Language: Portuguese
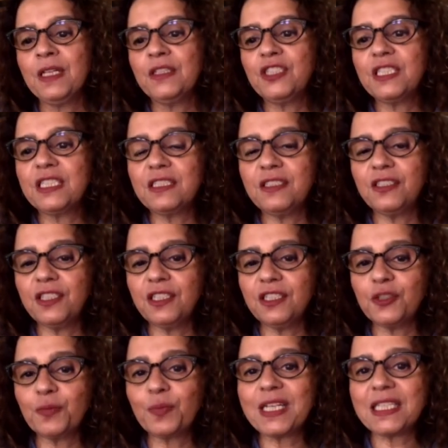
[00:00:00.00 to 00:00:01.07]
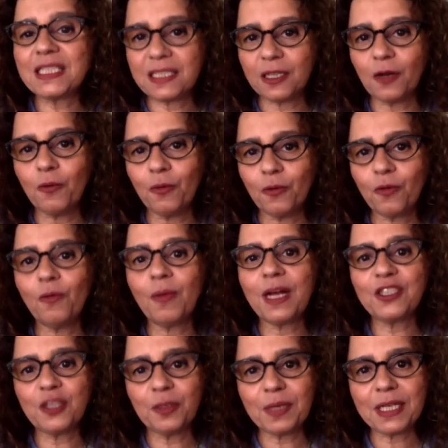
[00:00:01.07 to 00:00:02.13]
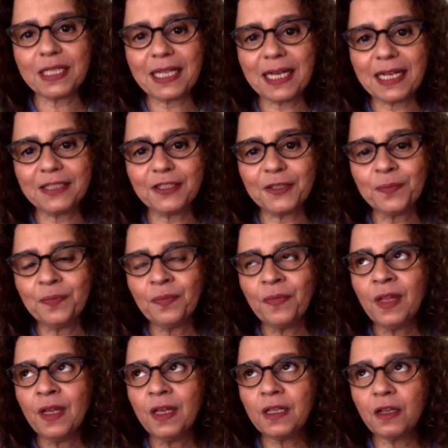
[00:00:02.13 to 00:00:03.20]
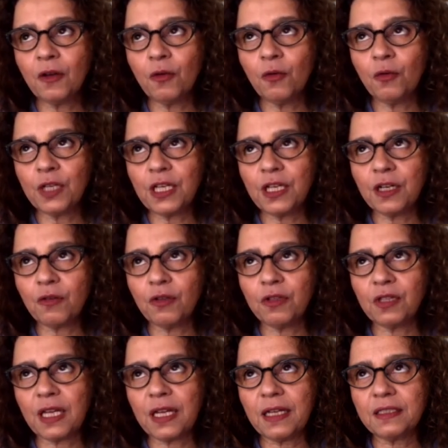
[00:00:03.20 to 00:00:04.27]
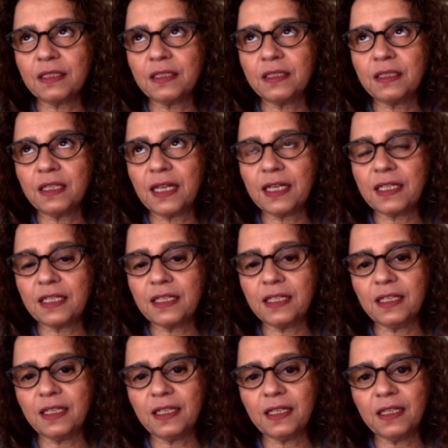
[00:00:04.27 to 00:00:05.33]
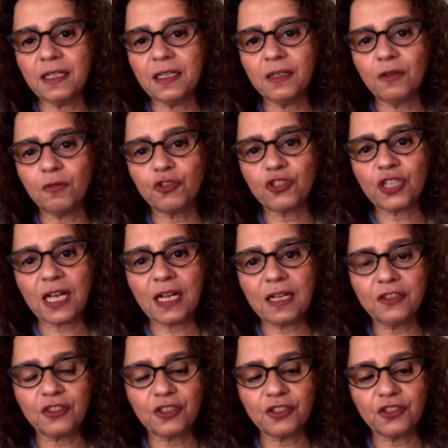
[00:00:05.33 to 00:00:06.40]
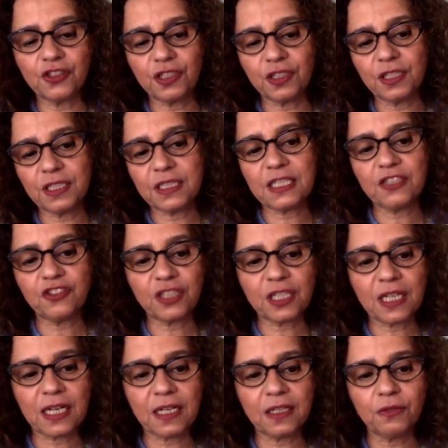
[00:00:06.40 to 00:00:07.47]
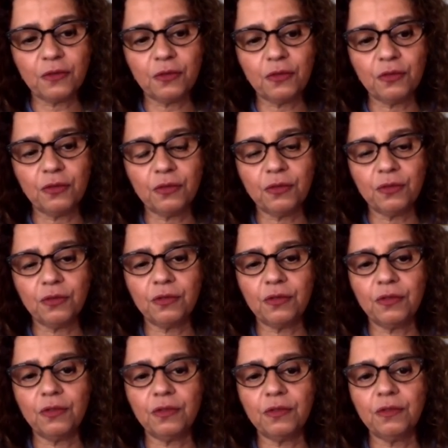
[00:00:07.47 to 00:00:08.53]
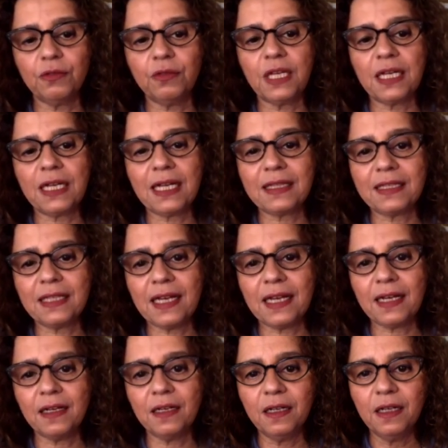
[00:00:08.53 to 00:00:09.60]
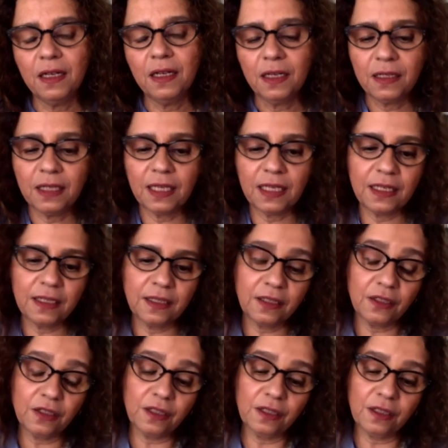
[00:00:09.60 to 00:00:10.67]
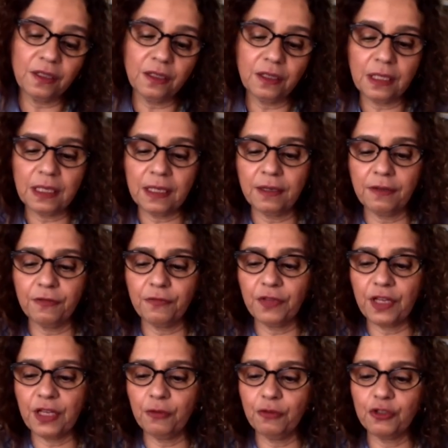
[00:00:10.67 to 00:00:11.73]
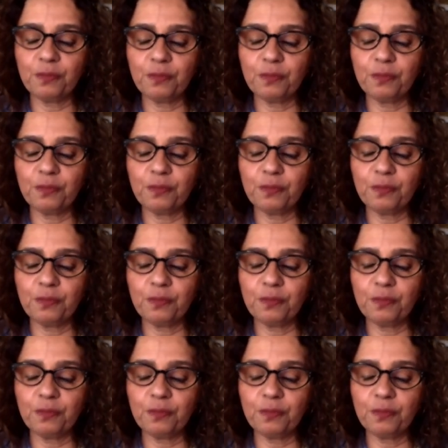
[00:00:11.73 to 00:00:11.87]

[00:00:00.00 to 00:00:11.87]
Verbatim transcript: de, de expressão com mais liberdade. Então, o que acontece é que o Charles, que tinha recém-chegado do, do, da Inglaterra, né, e que é, veio